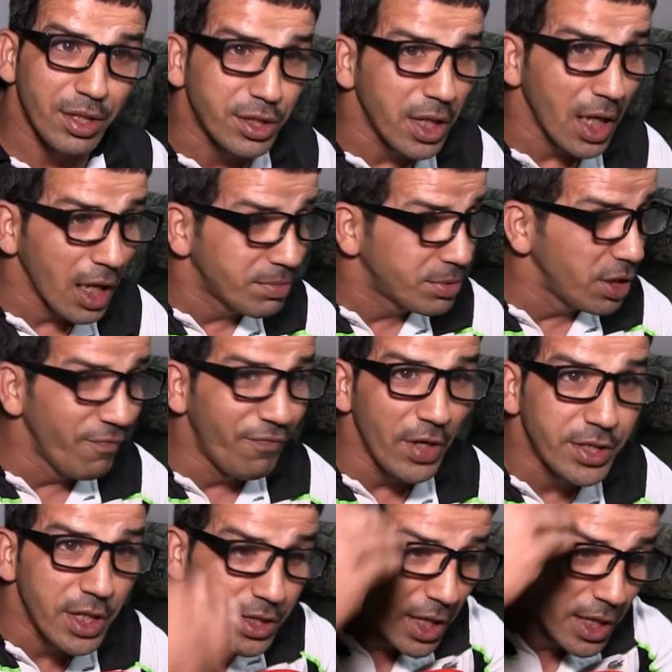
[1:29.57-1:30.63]
كنتي غتمشي
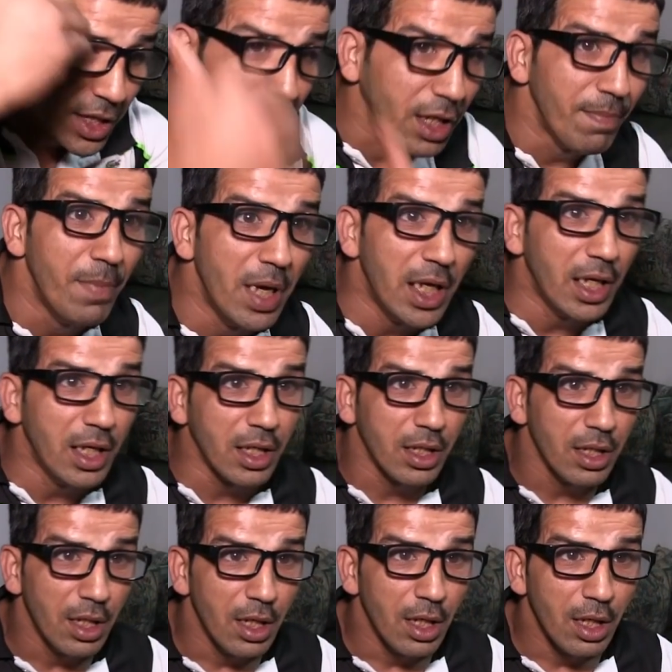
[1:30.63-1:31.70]
فيها تيزيد يكمل
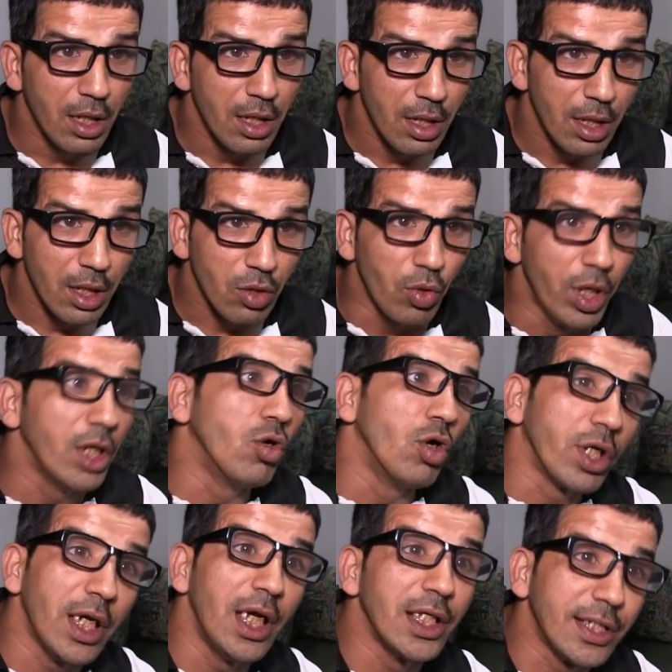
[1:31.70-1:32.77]
عليك كون
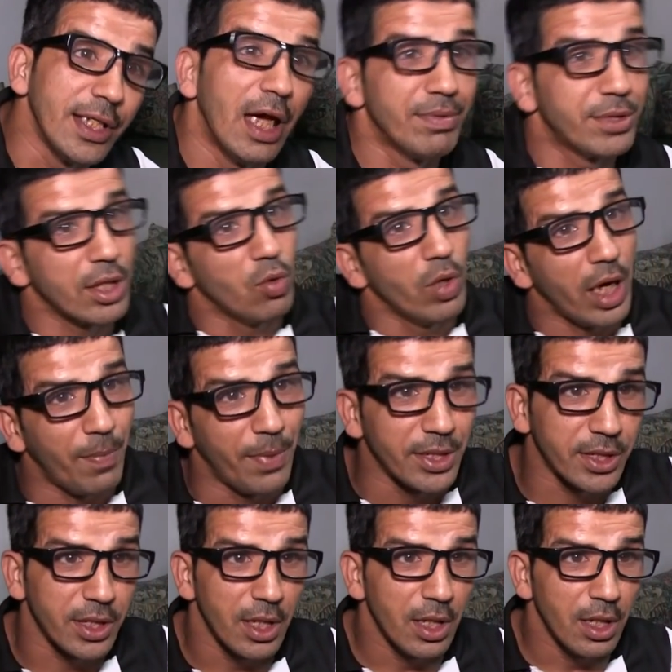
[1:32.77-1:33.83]
يقول لك على سلامتك
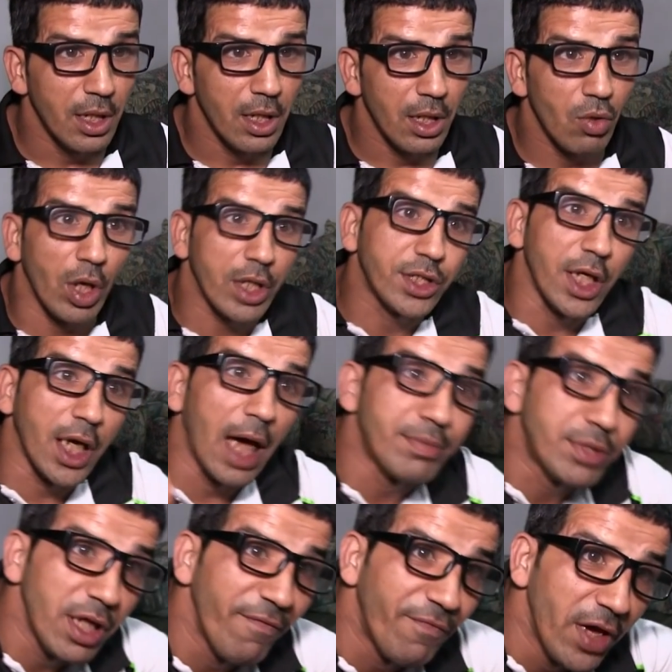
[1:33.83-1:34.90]
ويحبس وكنتي
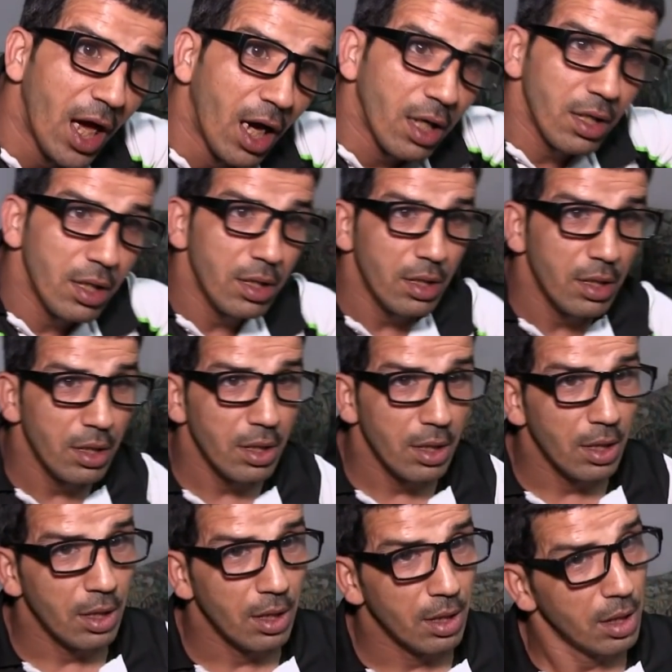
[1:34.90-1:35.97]
غتمشي فيها
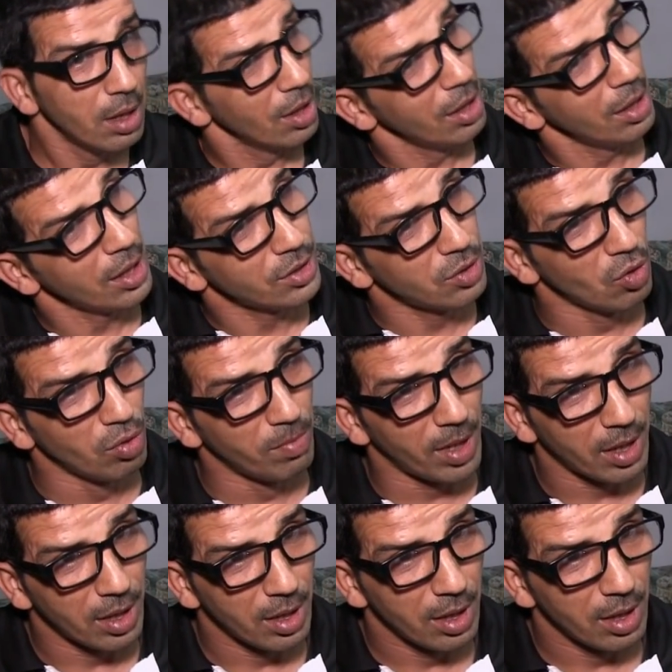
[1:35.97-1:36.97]
حشومه